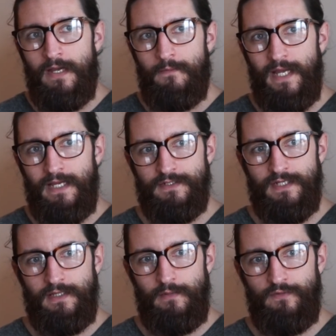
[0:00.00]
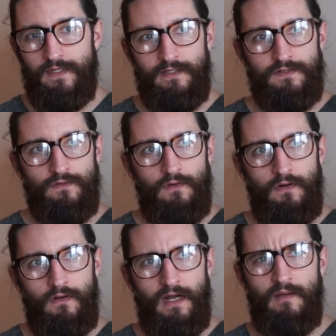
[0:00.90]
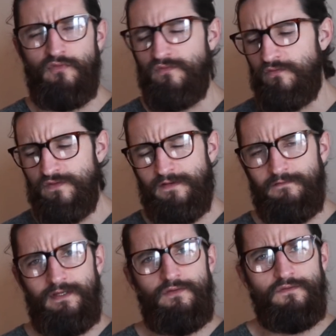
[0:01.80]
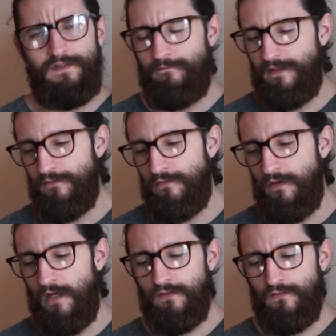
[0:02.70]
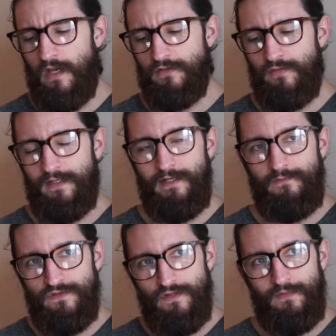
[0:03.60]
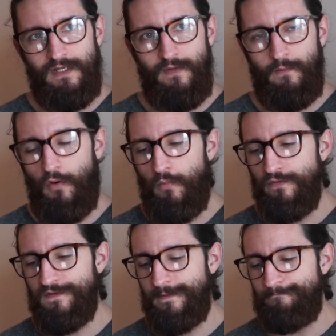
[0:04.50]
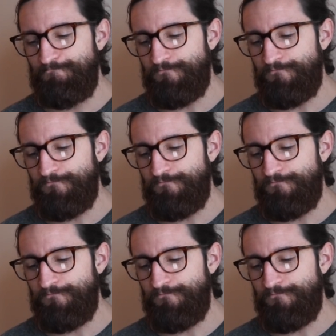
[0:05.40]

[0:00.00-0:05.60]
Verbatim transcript: Mais j'ai un abonné sur la 12e vidéo, 11e vidéo, un truc, un QA, il me semble, qui m'a proposé